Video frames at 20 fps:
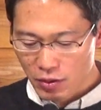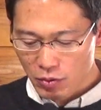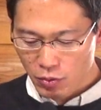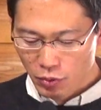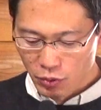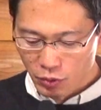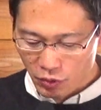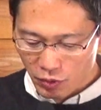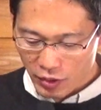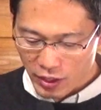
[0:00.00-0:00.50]

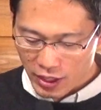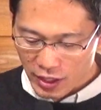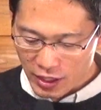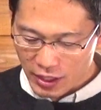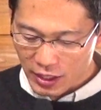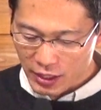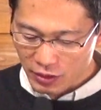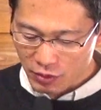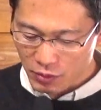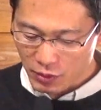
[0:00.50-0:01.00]
この
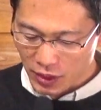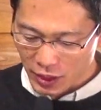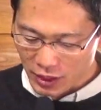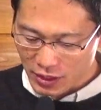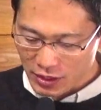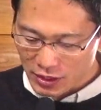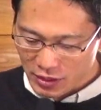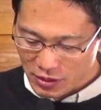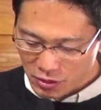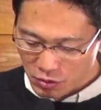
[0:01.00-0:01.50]
平安とか
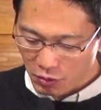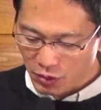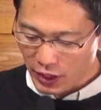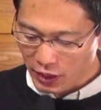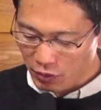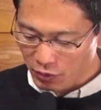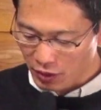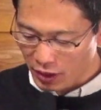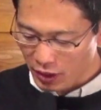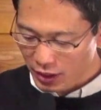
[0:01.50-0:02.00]
将
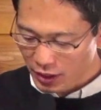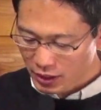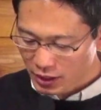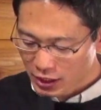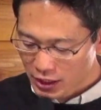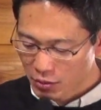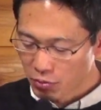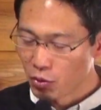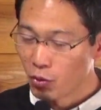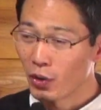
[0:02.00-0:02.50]
来とか
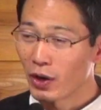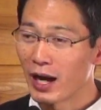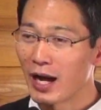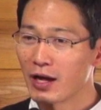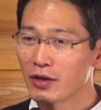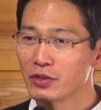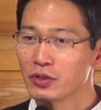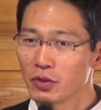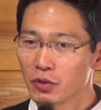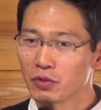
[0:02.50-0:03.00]
希望が
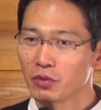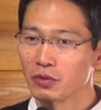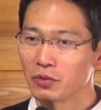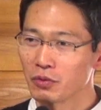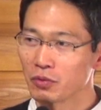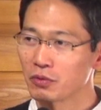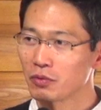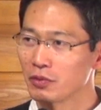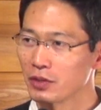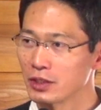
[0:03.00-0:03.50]
あるよという
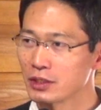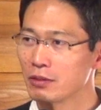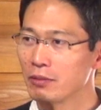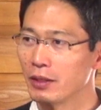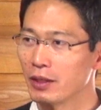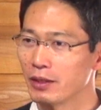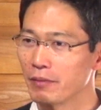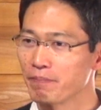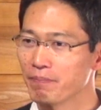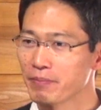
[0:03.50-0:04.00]
ことをイエス様
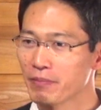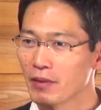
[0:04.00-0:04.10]
は、